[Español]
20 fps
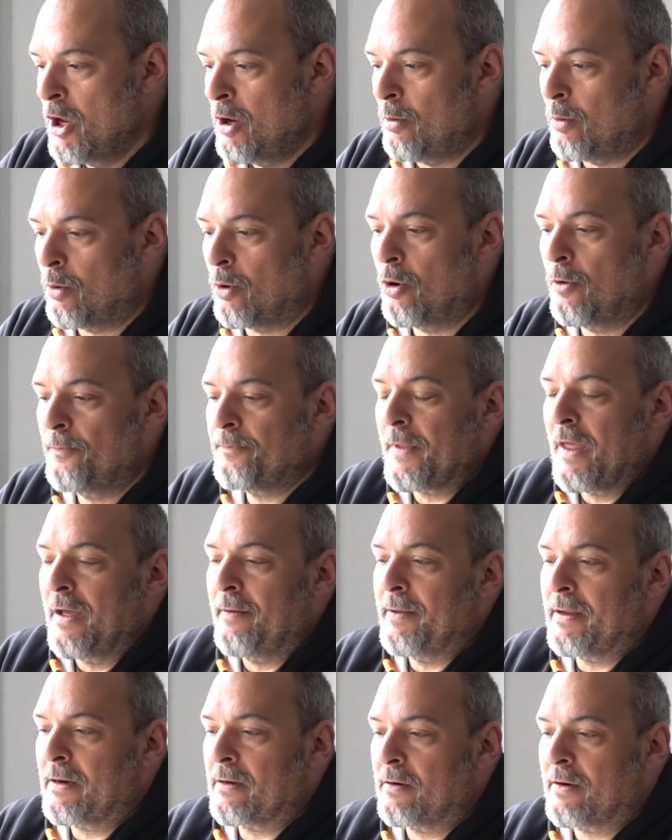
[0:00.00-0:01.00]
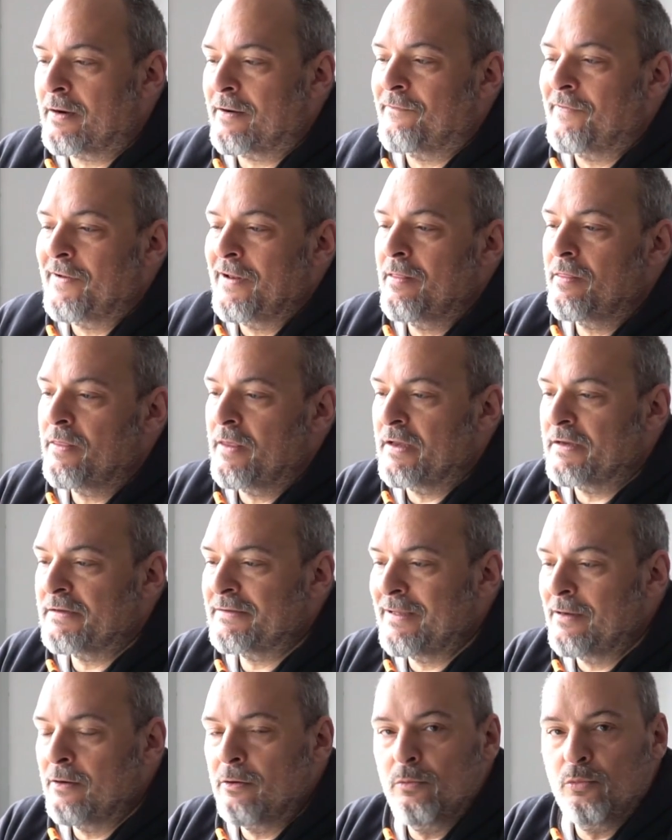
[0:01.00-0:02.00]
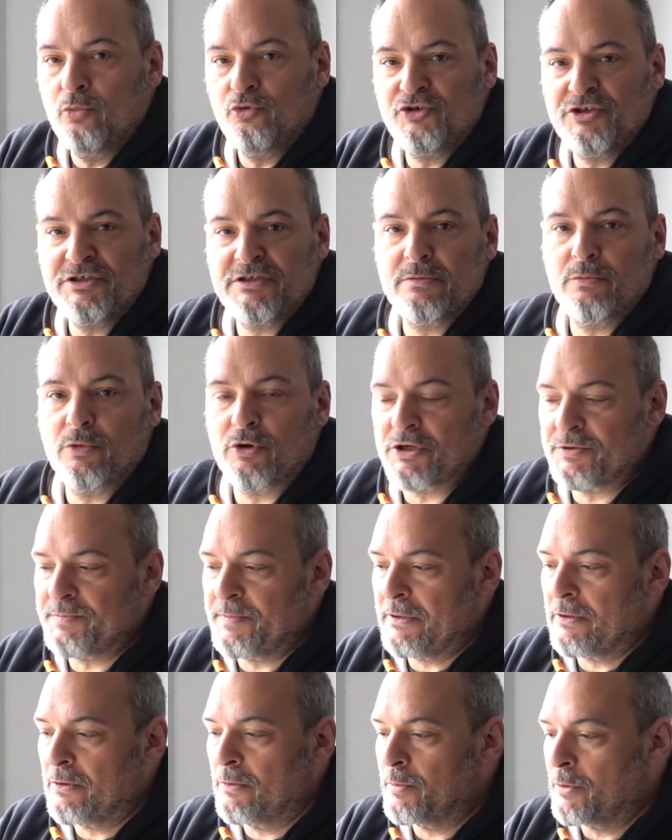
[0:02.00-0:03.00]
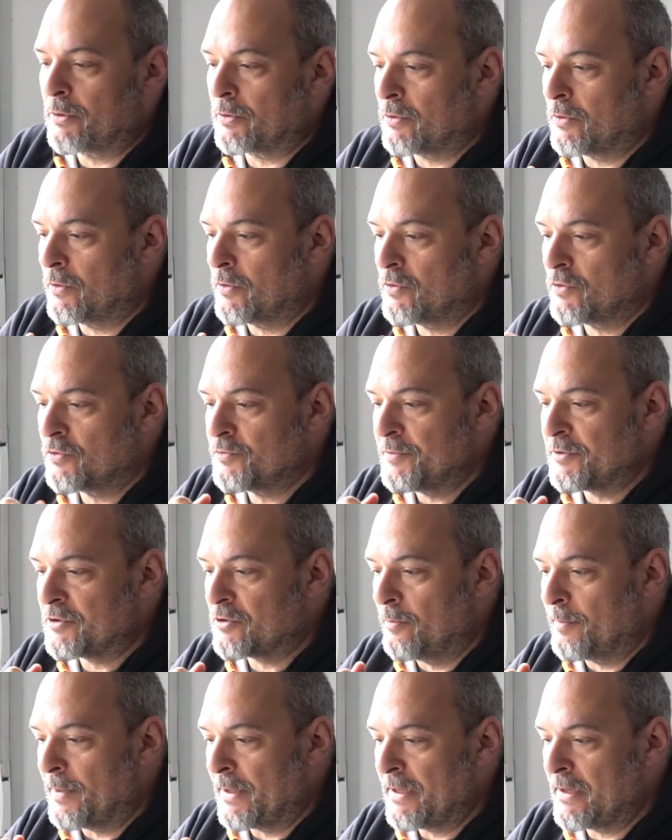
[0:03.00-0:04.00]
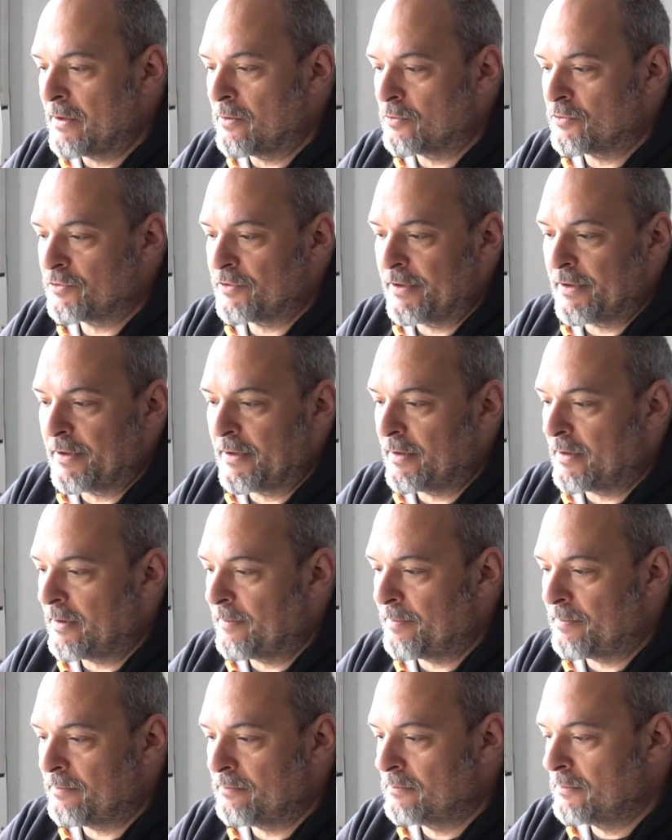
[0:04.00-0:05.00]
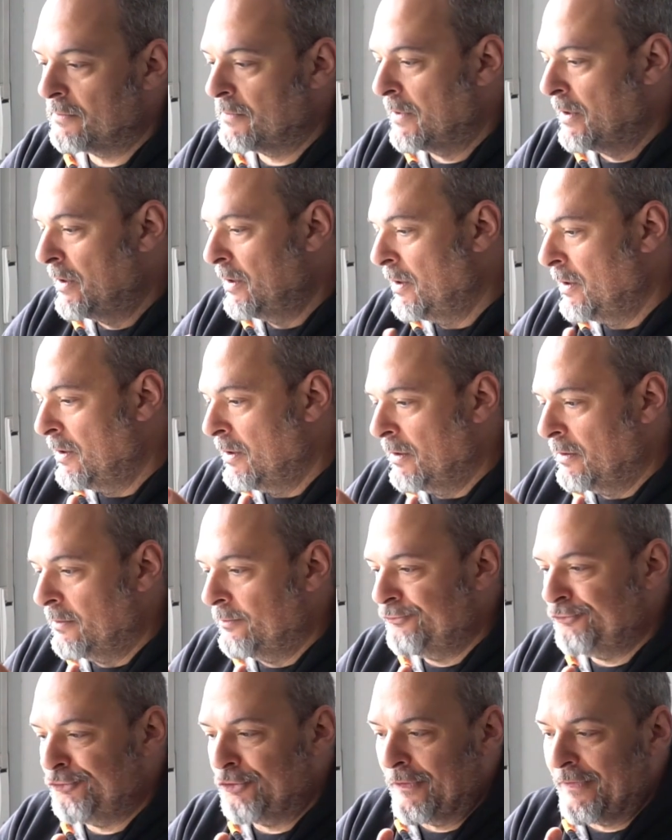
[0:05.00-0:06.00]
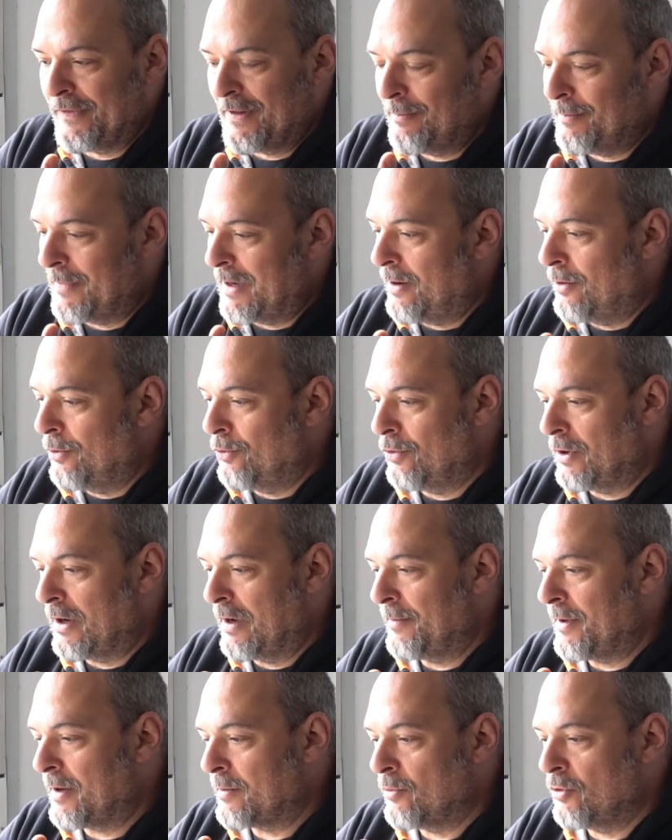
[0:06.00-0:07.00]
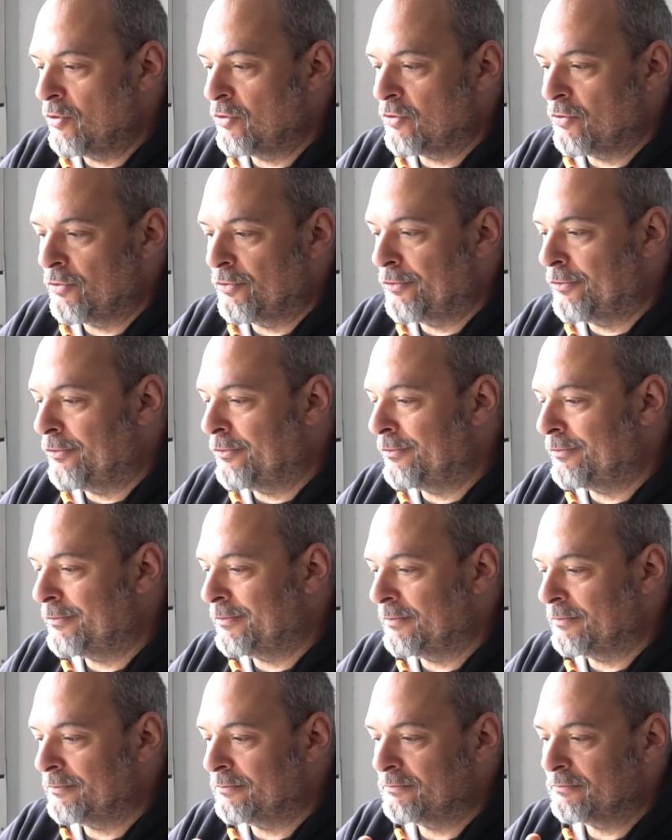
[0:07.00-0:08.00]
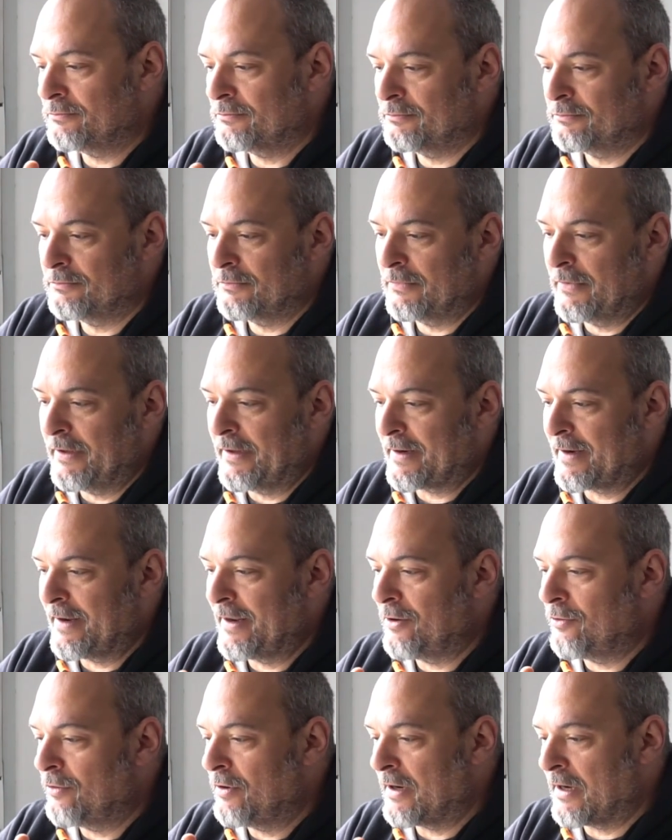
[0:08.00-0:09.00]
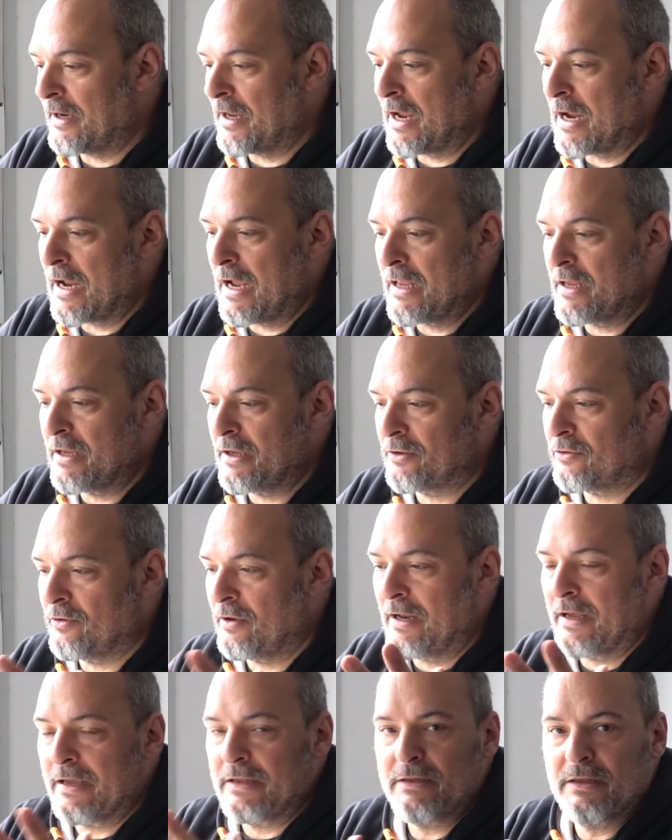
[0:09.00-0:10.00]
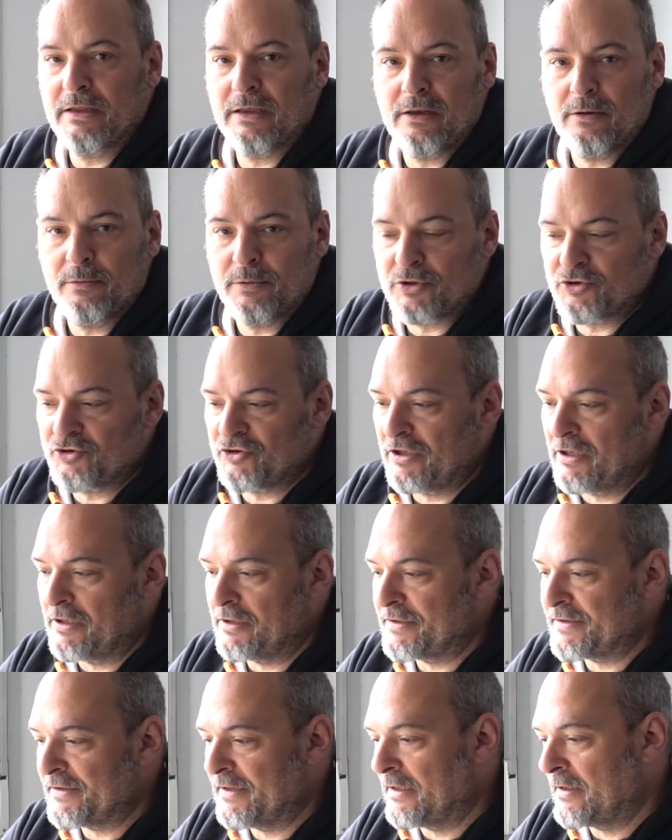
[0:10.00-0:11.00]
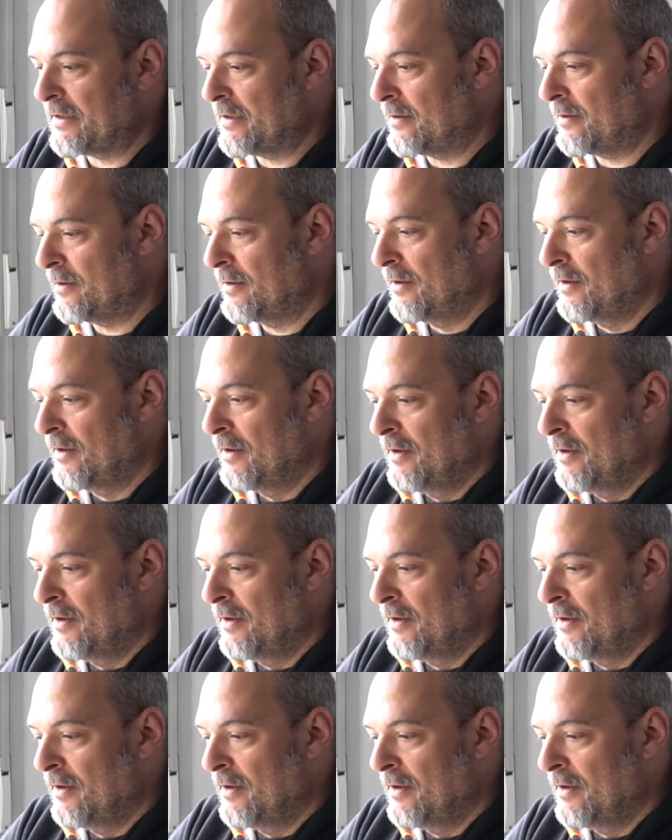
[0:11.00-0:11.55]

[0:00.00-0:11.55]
Luego, a ver, referencias. Tengo muchísimo respeto por todos mis compañeros. Eh, John Dalmau, Javier Molto, Herrero, Enrique Calle, toda la gente de Kilómetro 77.